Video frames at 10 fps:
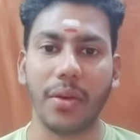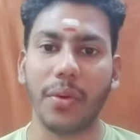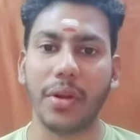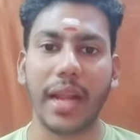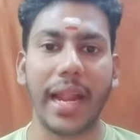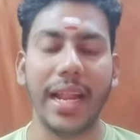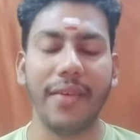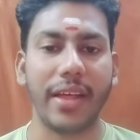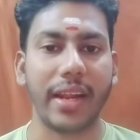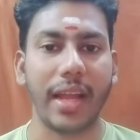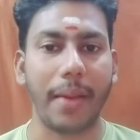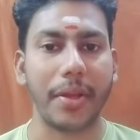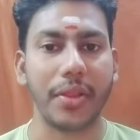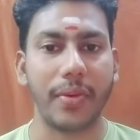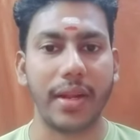ஒரு நல்ல வரன்
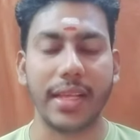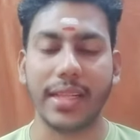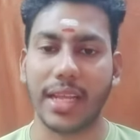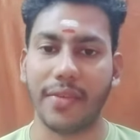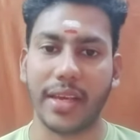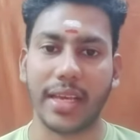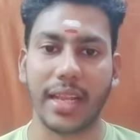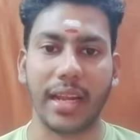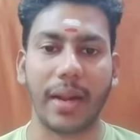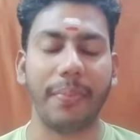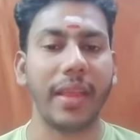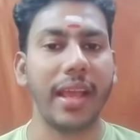அமைந்துள்ளதை தெரிவிக்கிறார்கள்